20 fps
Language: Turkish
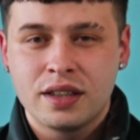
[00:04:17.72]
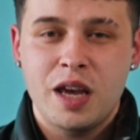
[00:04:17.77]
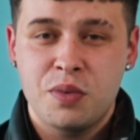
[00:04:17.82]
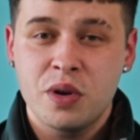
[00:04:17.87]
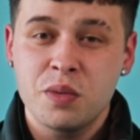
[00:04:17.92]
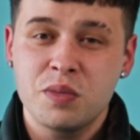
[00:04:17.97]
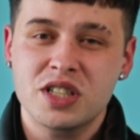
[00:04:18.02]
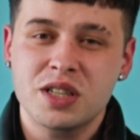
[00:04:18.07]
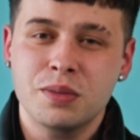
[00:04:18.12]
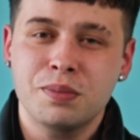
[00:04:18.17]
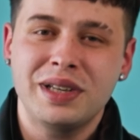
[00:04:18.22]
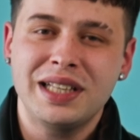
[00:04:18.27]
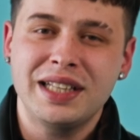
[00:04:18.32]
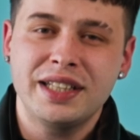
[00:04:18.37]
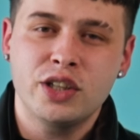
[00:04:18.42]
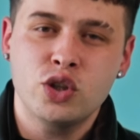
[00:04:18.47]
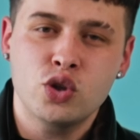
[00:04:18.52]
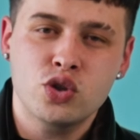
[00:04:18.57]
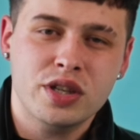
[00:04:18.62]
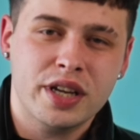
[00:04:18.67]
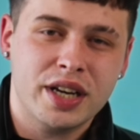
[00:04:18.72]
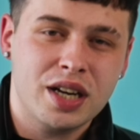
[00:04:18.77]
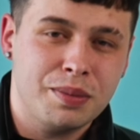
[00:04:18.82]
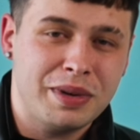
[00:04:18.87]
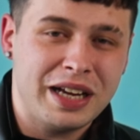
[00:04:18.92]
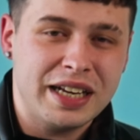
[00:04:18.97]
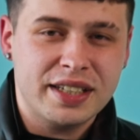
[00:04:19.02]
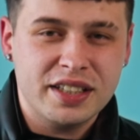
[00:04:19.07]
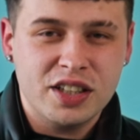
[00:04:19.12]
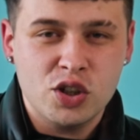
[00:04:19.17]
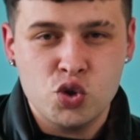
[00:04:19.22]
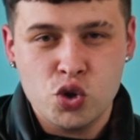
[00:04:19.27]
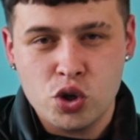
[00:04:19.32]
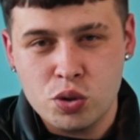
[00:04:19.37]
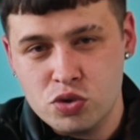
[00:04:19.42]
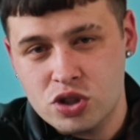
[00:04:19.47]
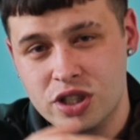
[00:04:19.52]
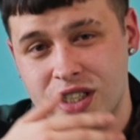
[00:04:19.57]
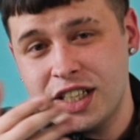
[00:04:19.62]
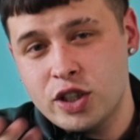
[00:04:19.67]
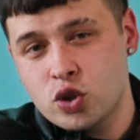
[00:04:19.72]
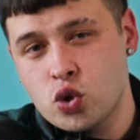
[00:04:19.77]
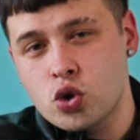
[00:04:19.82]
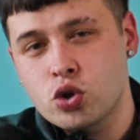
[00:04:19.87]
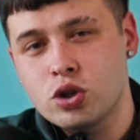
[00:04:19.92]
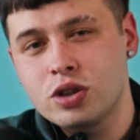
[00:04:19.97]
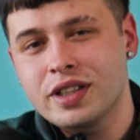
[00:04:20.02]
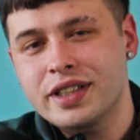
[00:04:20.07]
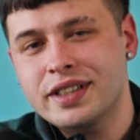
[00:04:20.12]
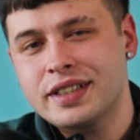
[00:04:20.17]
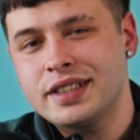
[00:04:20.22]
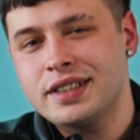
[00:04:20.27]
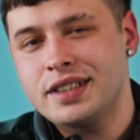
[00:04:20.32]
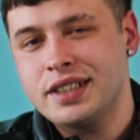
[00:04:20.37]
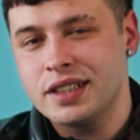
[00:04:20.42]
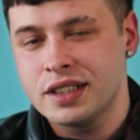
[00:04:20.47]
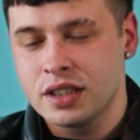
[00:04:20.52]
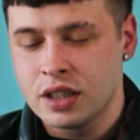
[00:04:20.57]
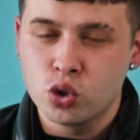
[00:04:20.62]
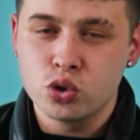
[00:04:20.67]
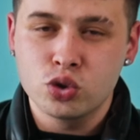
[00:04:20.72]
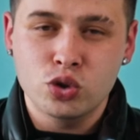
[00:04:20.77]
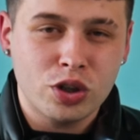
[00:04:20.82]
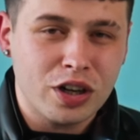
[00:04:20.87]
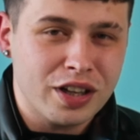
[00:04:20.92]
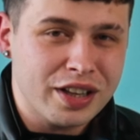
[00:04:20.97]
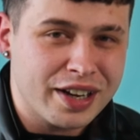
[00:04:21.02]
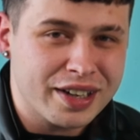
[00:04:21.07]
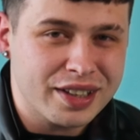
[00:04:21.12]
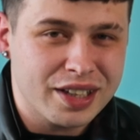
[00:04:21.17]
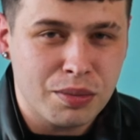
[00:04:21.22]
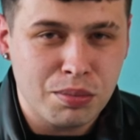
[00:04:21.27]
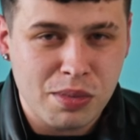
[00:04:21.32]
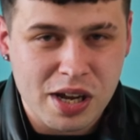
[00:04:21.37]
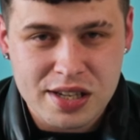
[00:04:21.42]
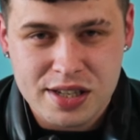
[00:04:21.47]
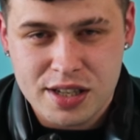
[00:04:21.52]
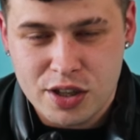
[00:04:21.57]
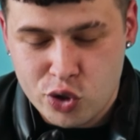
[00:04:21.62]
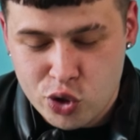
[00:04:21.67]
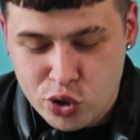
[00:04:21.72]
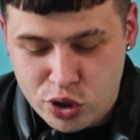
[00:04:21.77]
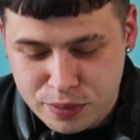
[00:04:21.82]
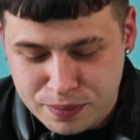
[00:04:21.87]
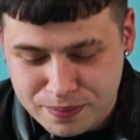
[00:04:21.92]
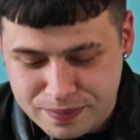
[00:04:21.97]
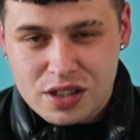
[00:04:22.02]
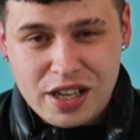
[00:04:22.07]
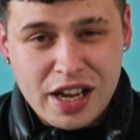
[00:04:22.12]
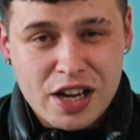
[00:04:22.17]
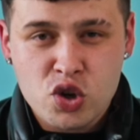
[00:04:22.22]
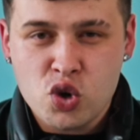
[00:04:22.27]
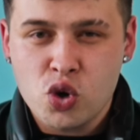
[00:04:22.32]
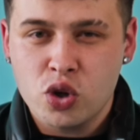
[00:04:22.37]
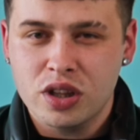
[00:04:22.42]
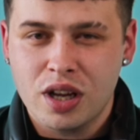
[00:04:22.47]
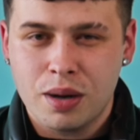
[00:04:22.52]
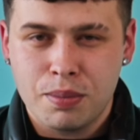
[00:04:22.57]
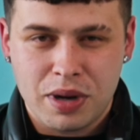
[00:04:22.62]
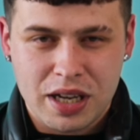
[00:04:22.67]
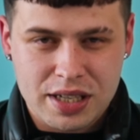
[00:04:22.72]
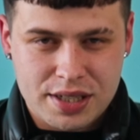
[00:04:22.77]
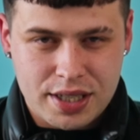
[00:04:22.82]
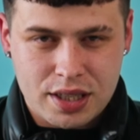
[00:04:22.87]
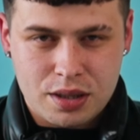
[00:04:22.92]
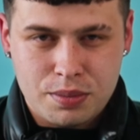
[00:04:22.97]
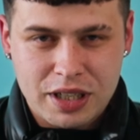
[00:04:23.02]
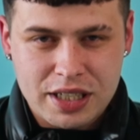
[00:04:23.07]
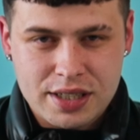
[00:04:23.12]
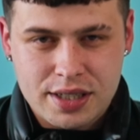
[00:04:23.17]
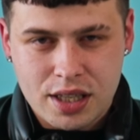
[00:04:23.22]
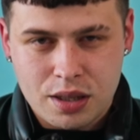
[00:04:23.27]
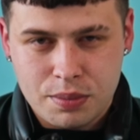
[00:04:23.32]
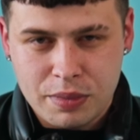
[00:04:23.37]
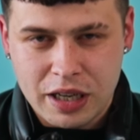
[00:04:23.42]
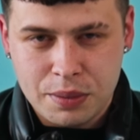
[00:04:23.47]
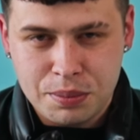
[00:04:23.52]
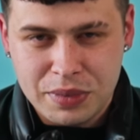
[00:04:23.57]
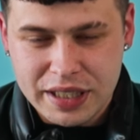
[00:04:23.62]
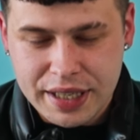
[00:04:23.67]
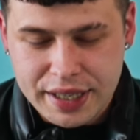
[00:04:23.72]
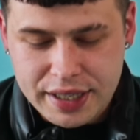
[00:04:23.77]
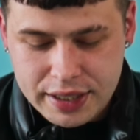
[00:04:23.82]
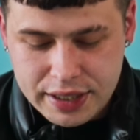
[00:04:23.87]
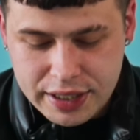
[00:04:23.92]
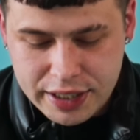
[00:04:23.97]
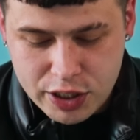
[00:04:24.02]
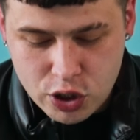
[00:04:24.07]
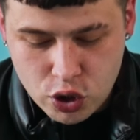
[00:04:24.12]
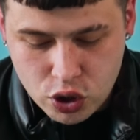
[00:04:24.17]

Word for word: hepimizin bildiği üzere belki de çoğumuzun ilkokulda giydiği kunduralardan bahsediyorum. Sadece ondan bahsetmek istedim yani bir derinliği